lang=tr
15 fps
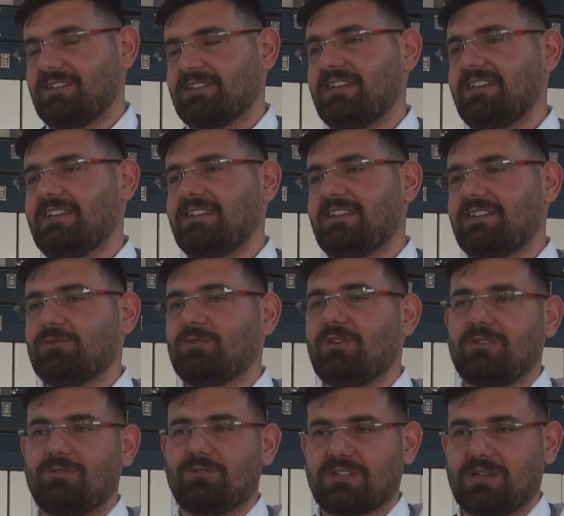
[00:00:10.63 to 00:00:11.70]
Kenelerin
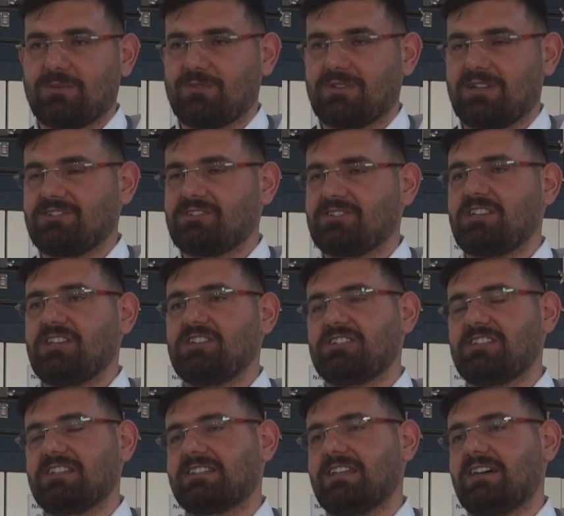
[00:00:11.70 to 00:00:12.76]
doğal ortamı olan işte
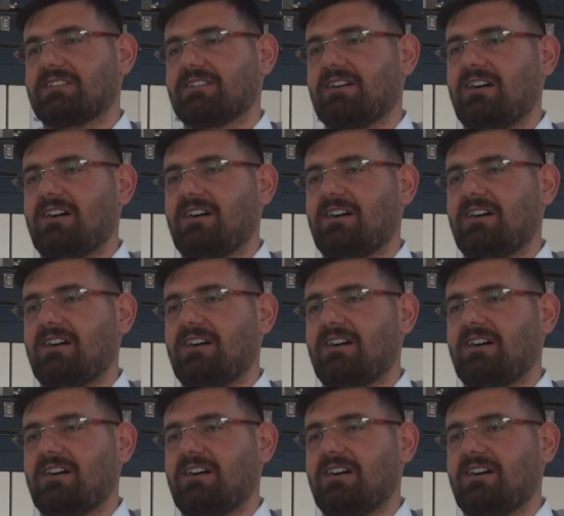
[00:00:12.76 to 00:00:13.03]
yeşillikler,